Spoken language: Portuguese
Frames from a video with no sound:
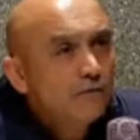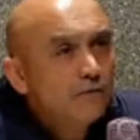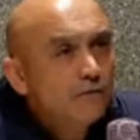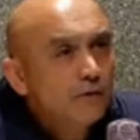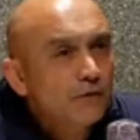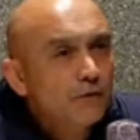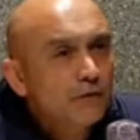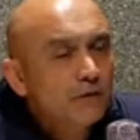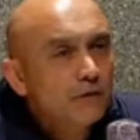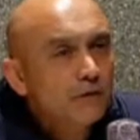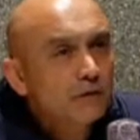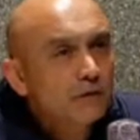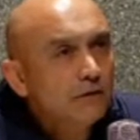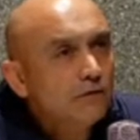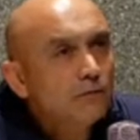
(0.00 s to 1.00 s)
foi,
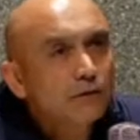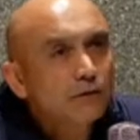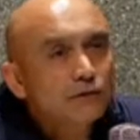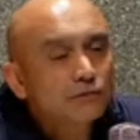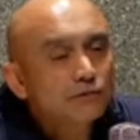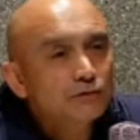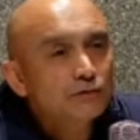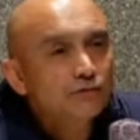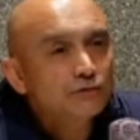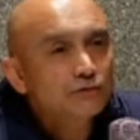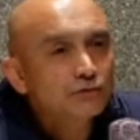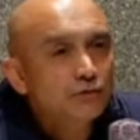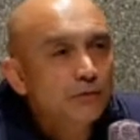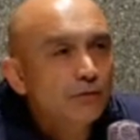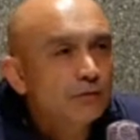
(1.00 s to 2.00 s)
e uma das coisas que
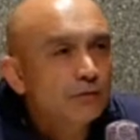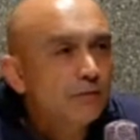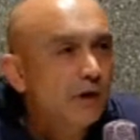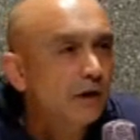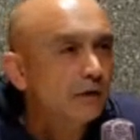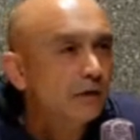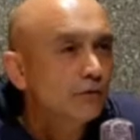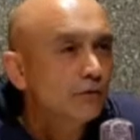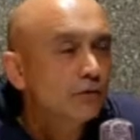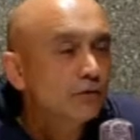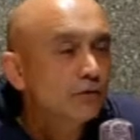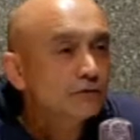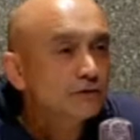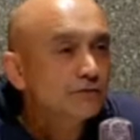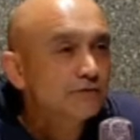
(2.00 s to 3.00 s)
funcionou muito mal, eu não
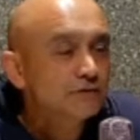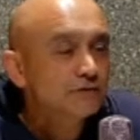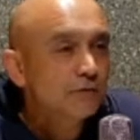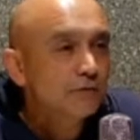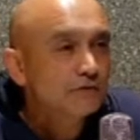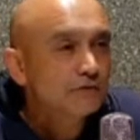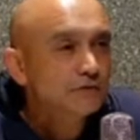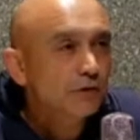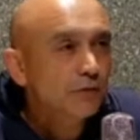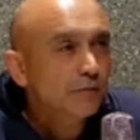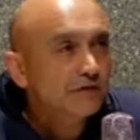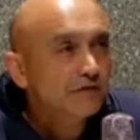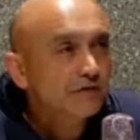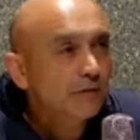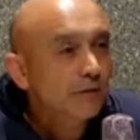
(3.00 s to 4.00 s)
consegui fazer uma coisa que
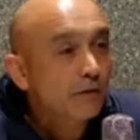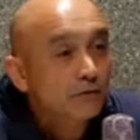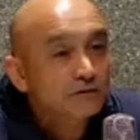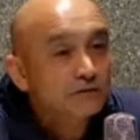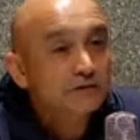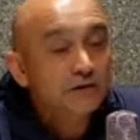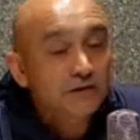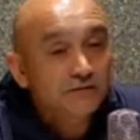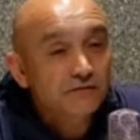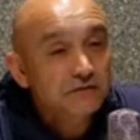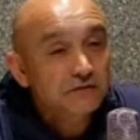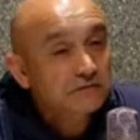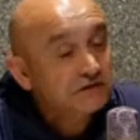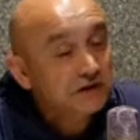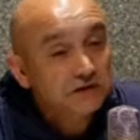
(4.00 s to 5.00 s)
eu pensava que conseguiria
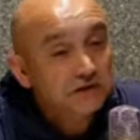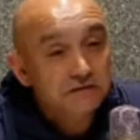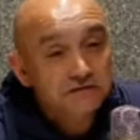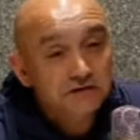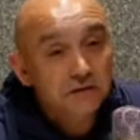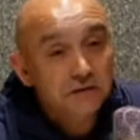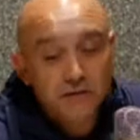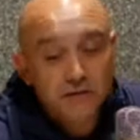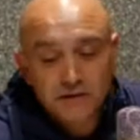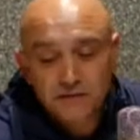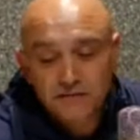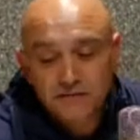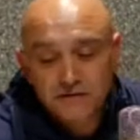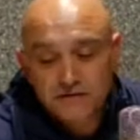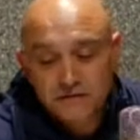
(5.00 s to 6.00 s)
fazer, mas que é
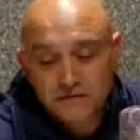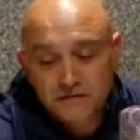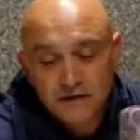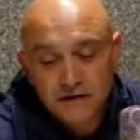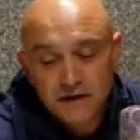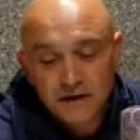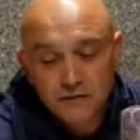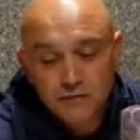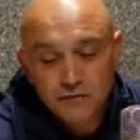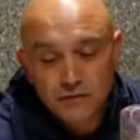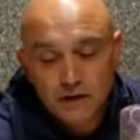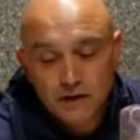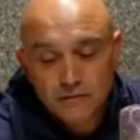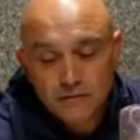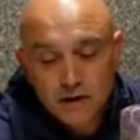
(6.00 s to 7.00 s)
extremamente difícil, se calhar é em
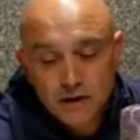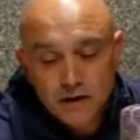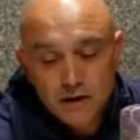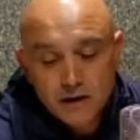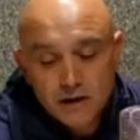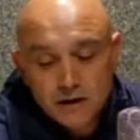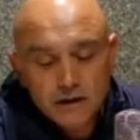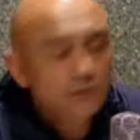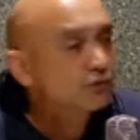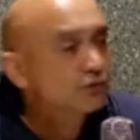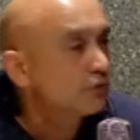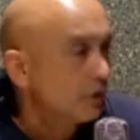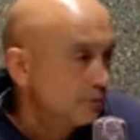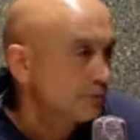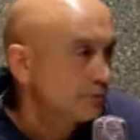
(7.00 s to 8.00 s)
todo lado, e
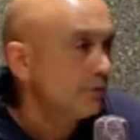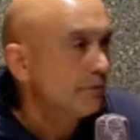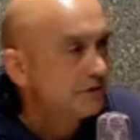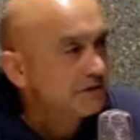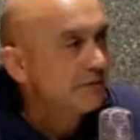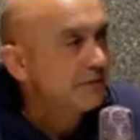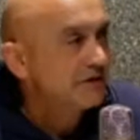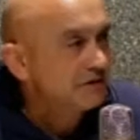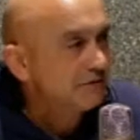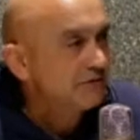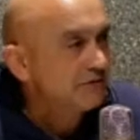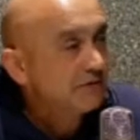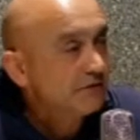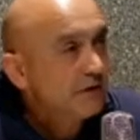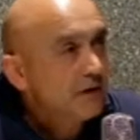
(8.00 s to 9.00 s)
nos corpos de bombeiros é mais
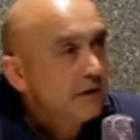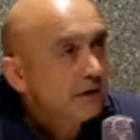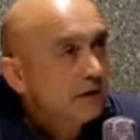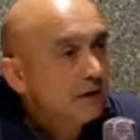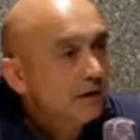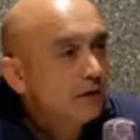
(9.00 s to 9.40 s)
difícil.